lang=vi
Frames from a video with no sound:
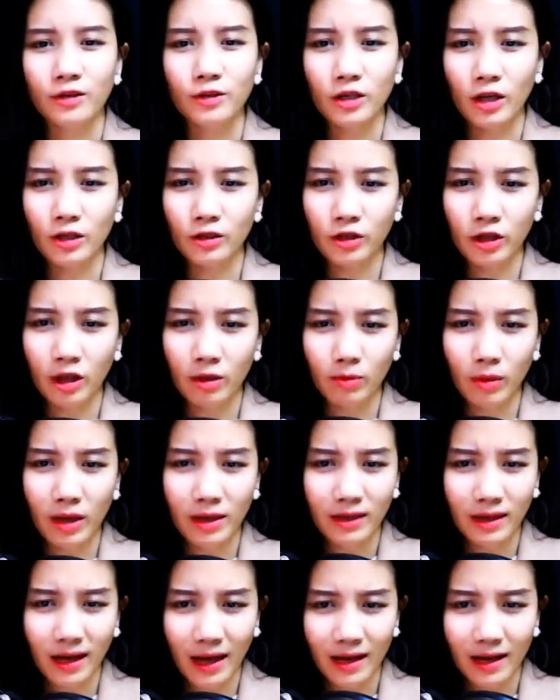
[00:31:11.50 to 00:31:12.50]
Trần Trần biết
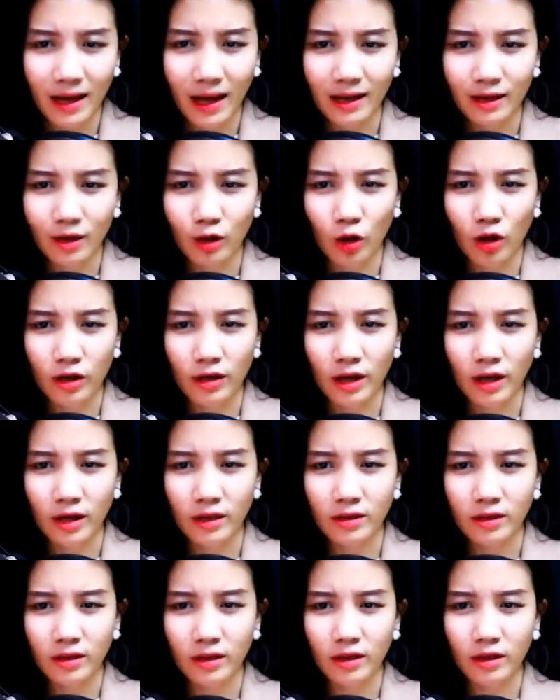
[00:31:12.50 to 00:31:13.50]
ngay là anh gọi
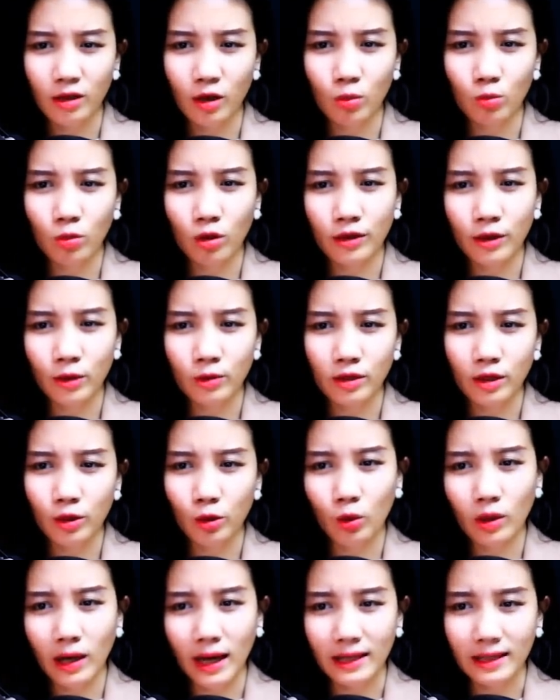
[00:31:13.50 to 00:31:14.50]
đến thì không có điều gì
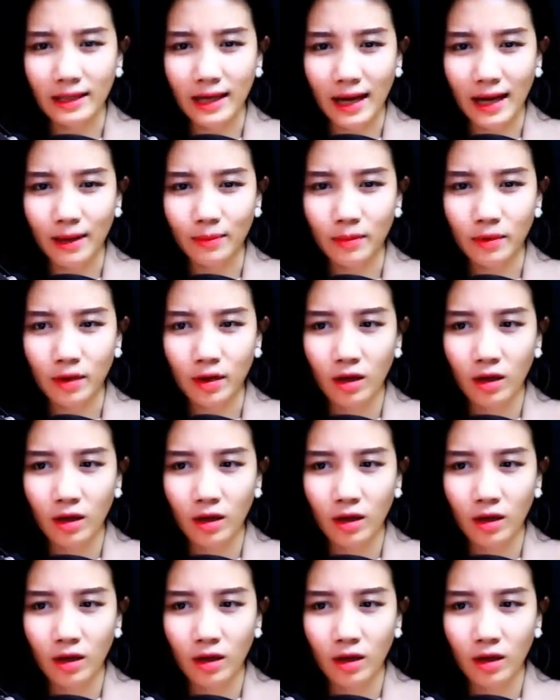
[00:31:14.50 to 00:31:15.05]
tốt lành cả.